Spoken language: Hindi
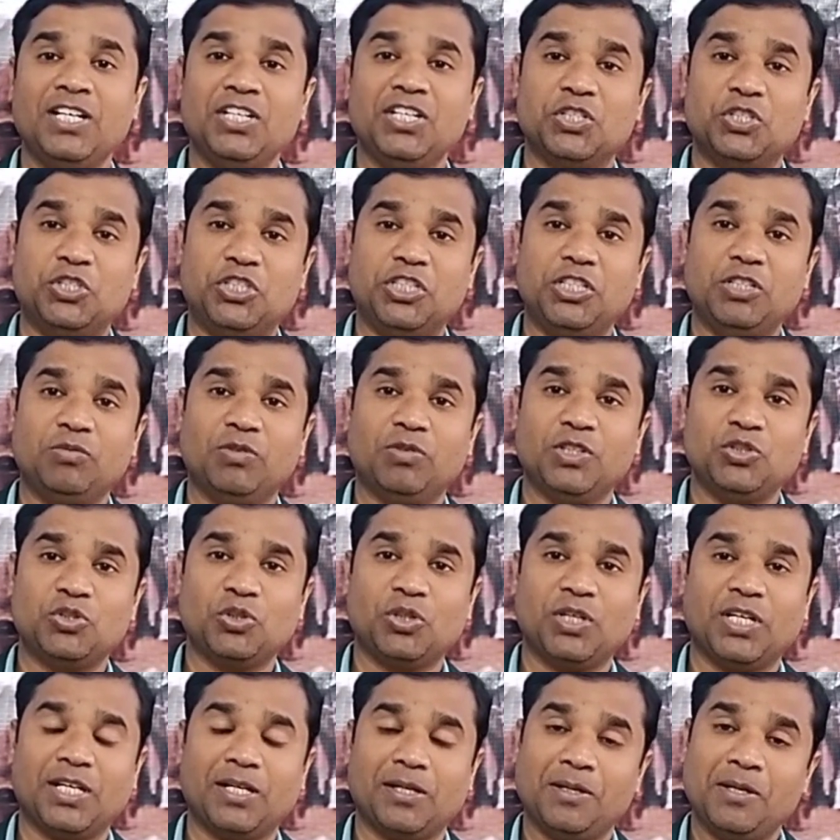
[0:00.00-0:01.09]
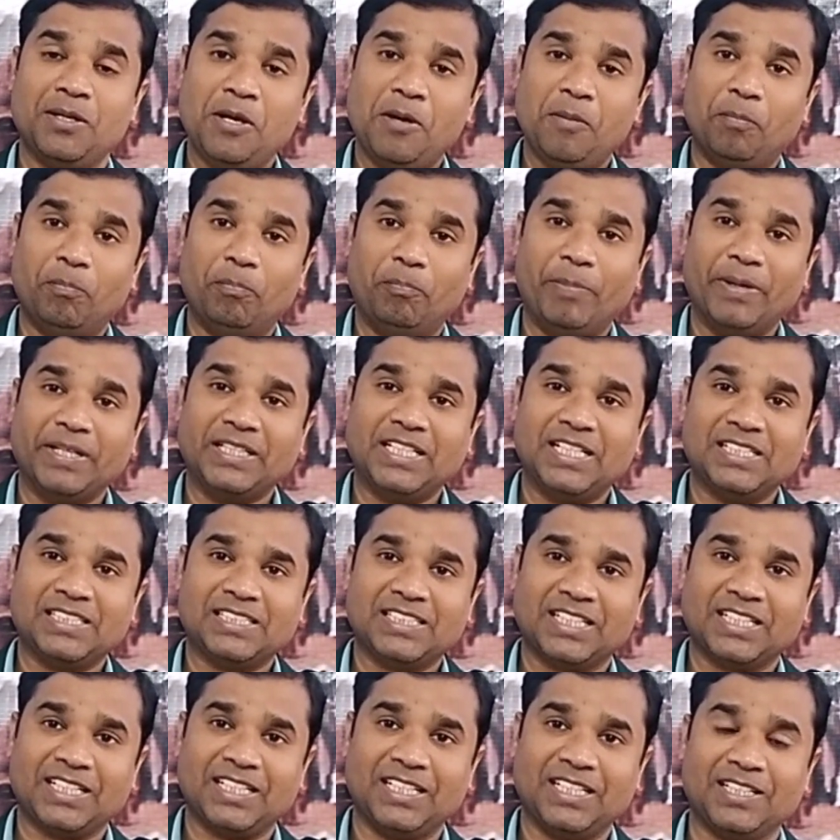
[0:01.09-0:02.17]
जीवन जो है बदल
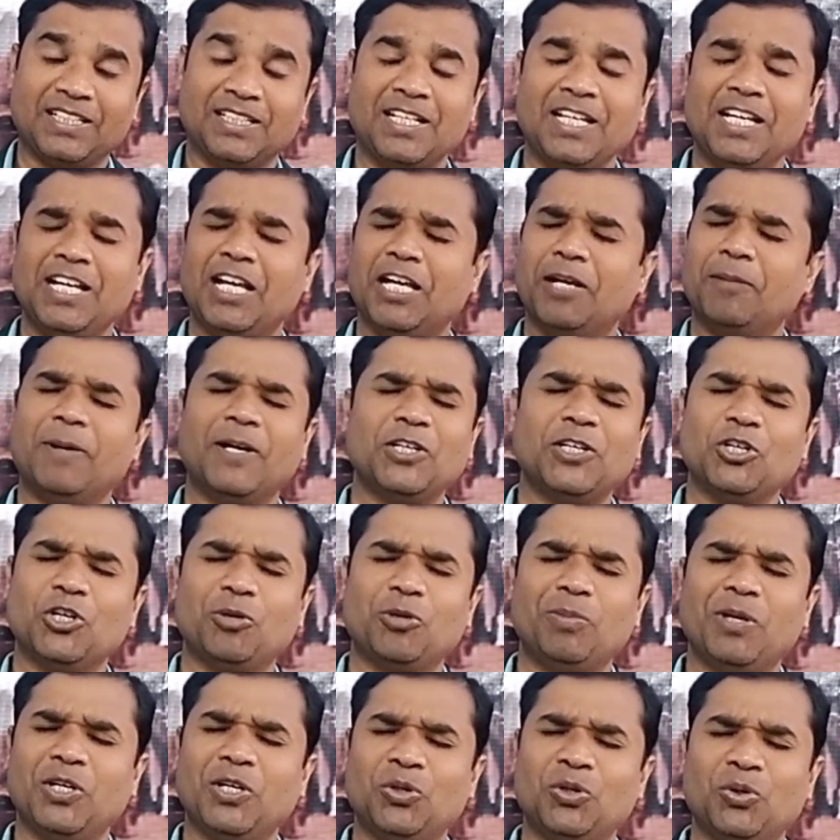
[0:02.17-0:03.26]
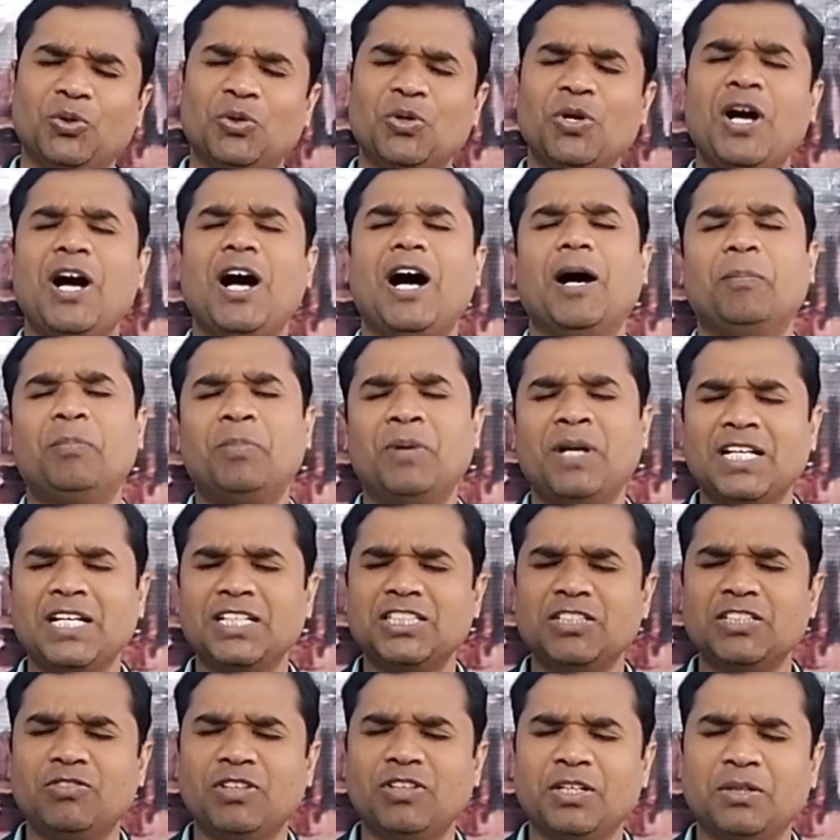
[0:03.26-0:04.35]
सकें हे भाई और बहनों अपना
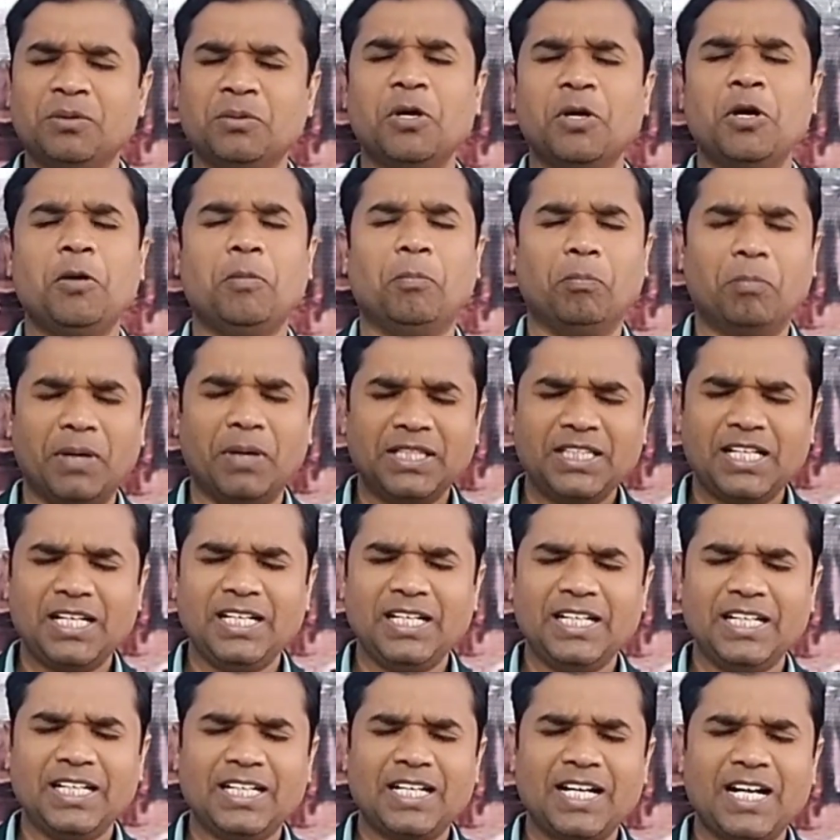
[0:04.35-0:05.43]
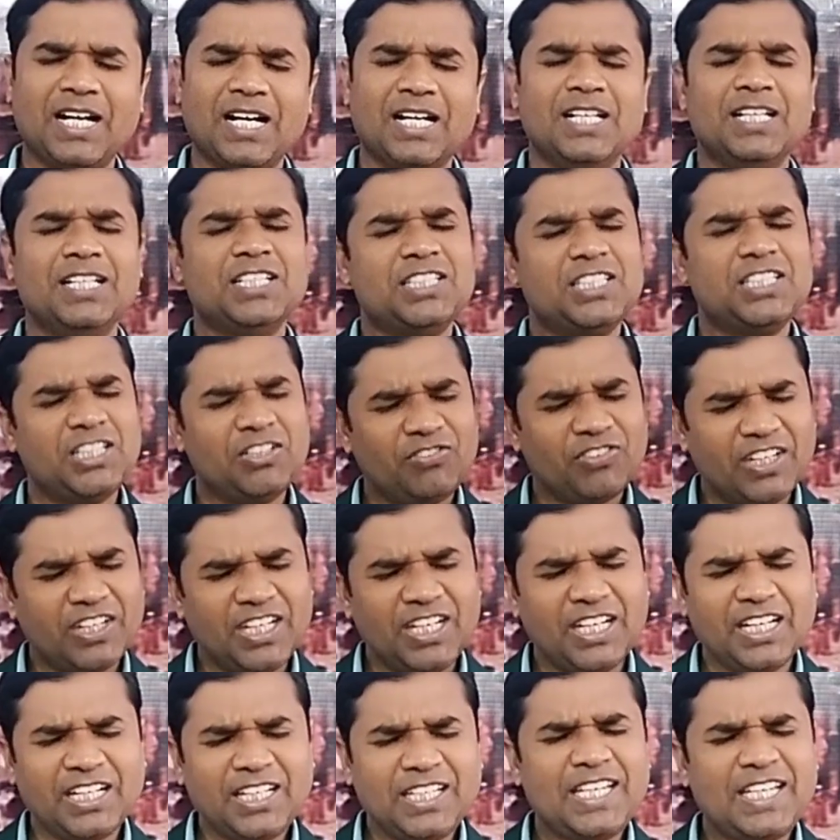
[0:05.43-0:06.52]
जीवन बदलने का सिर्फ
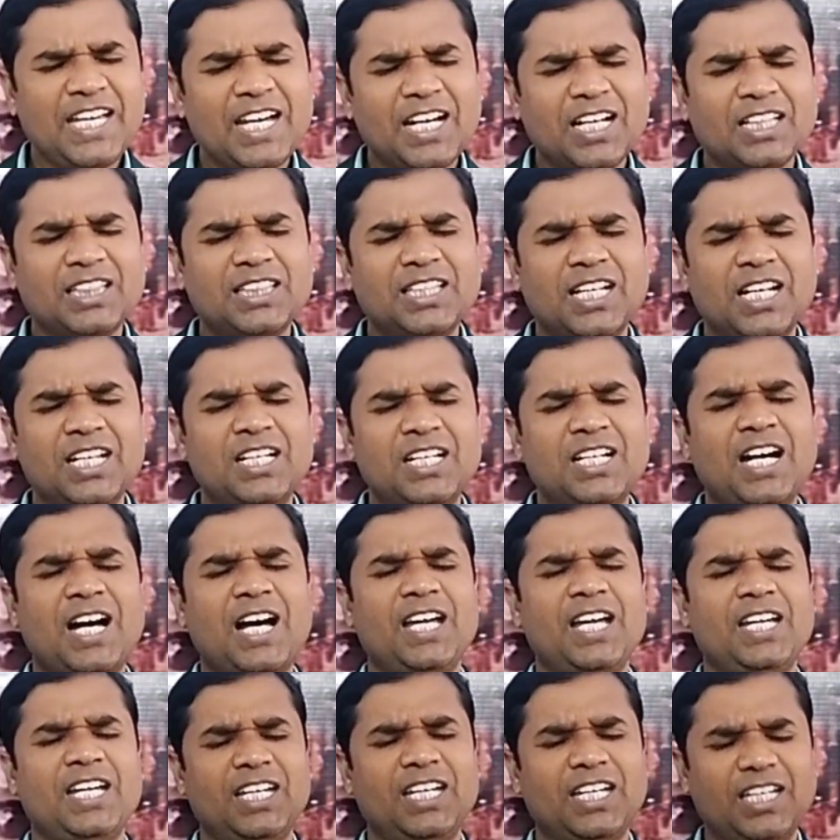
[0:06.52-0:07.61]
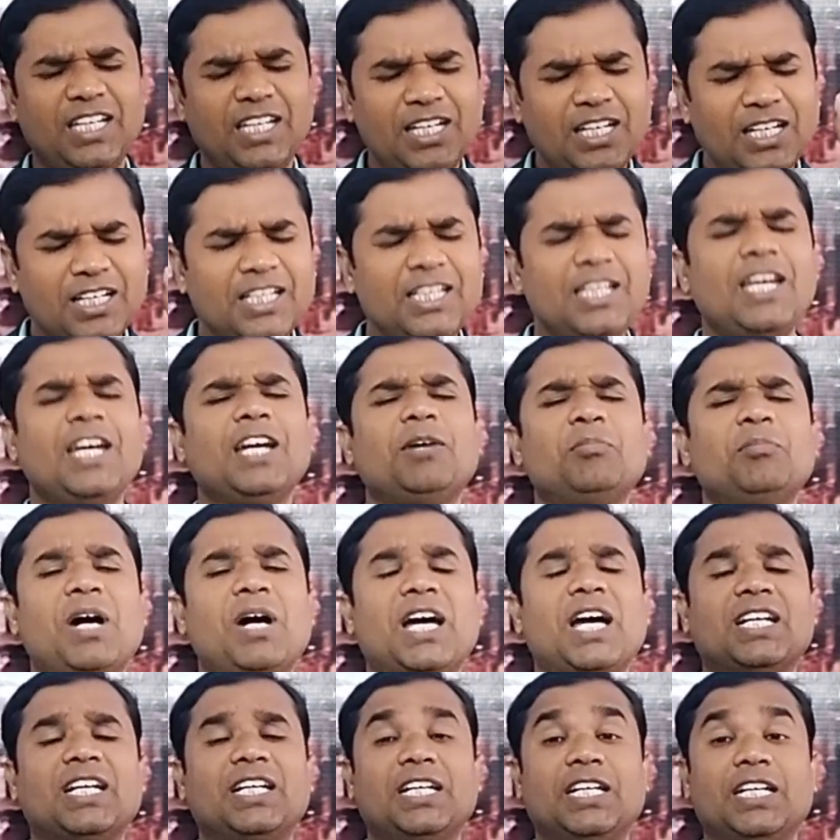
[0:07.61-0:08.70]
एक ही एक तरीका है एक ही एक
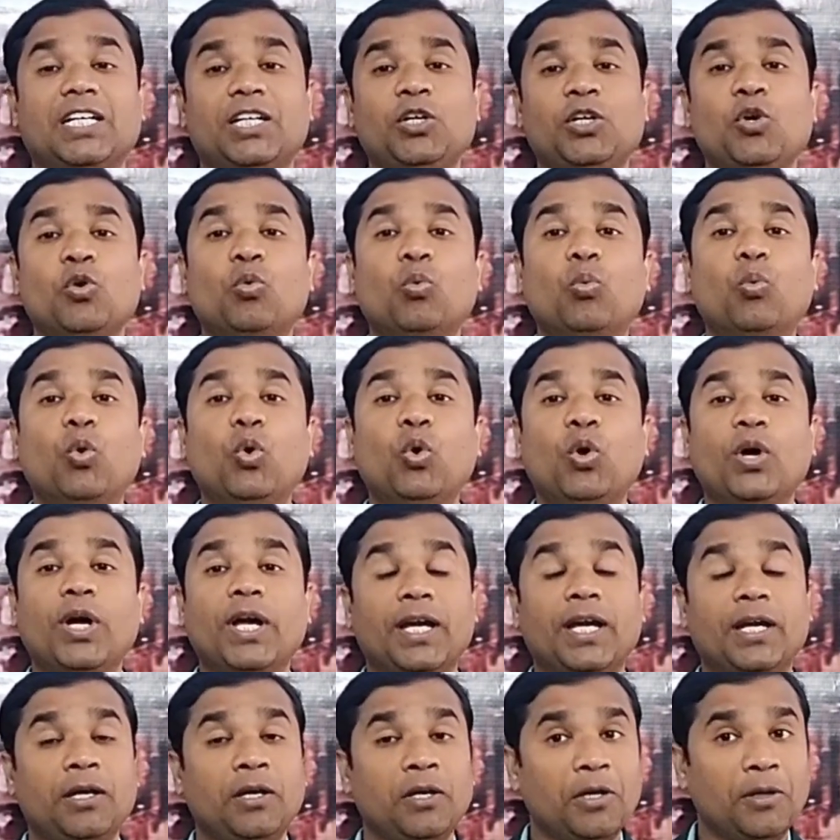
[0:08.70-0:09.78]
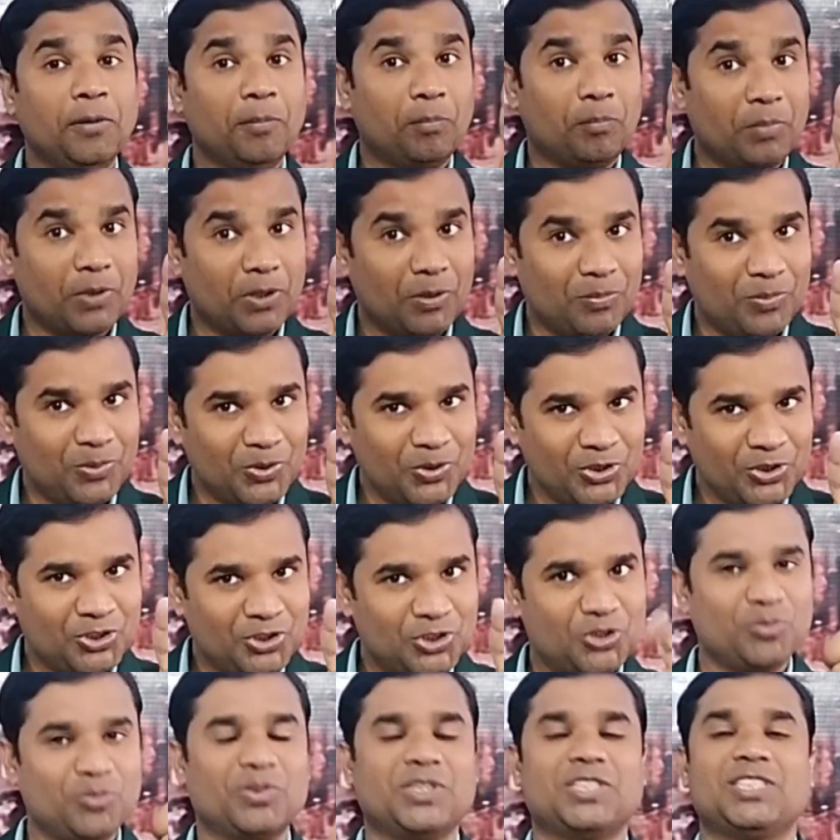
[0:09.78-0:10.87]
मार्ग है वो है प्रभु यीशु
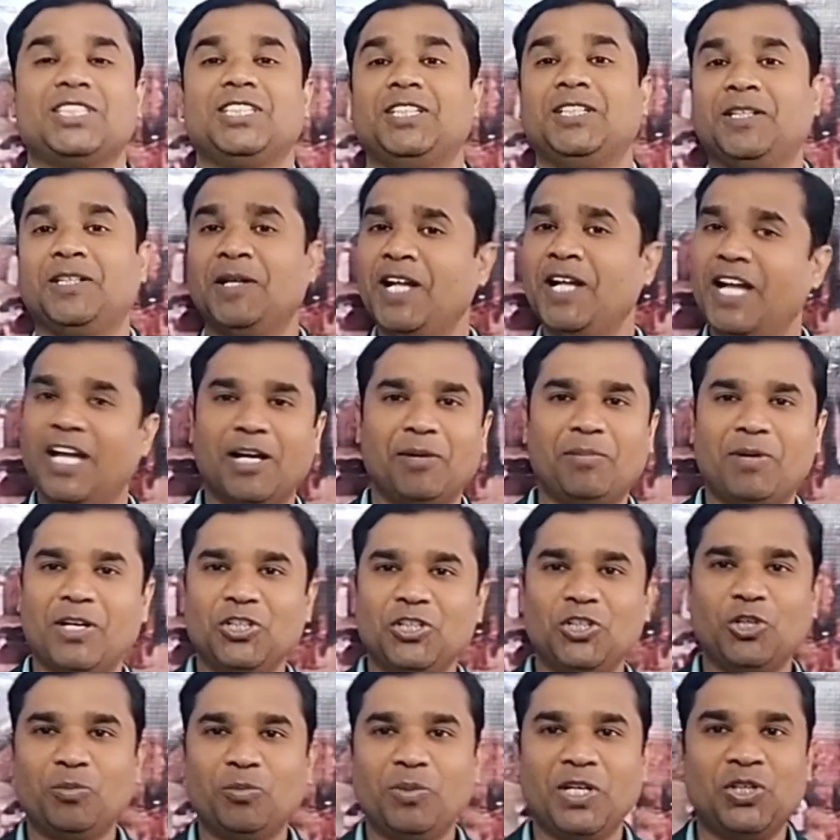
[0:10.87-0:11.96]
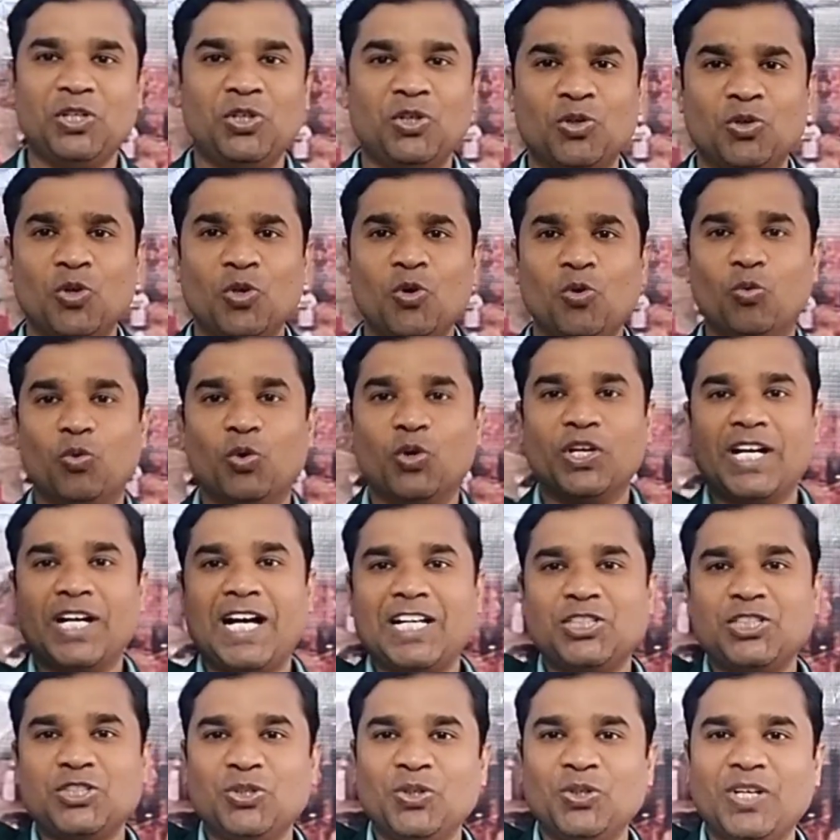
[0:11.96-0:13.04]
मसीह है भाई और बहनों वो
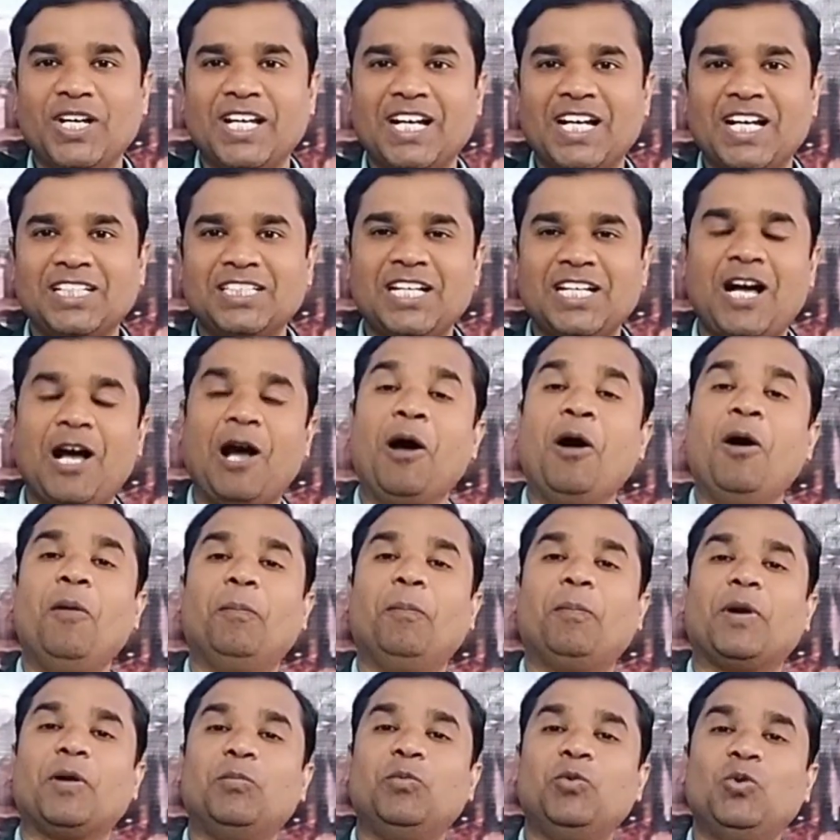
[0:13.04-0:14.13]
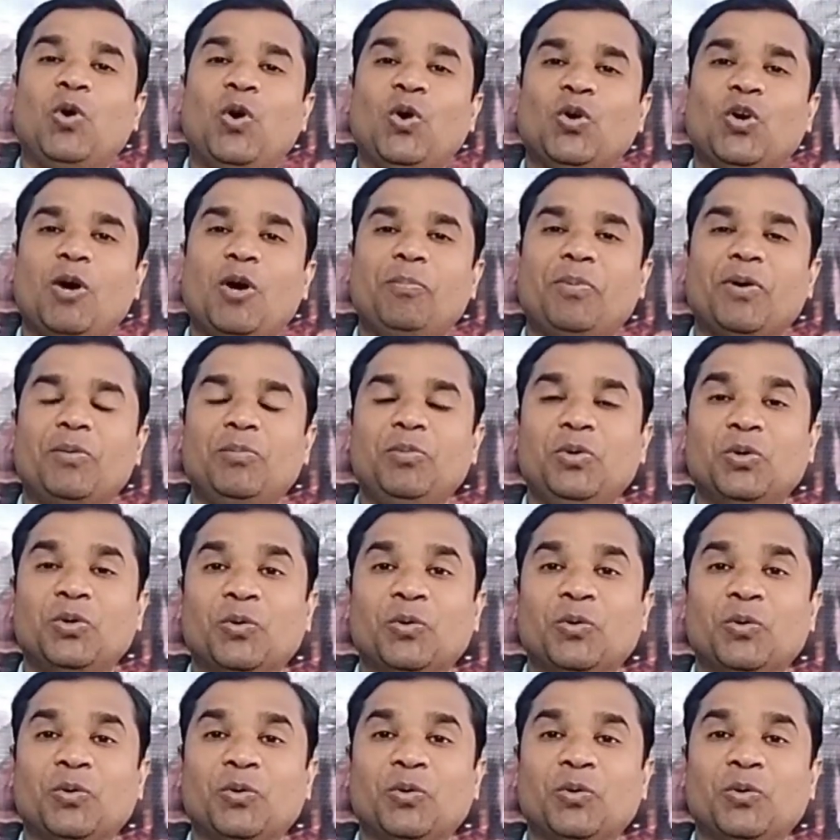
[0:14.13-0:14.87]
राजों का राजा प्रभुओं का प्रभु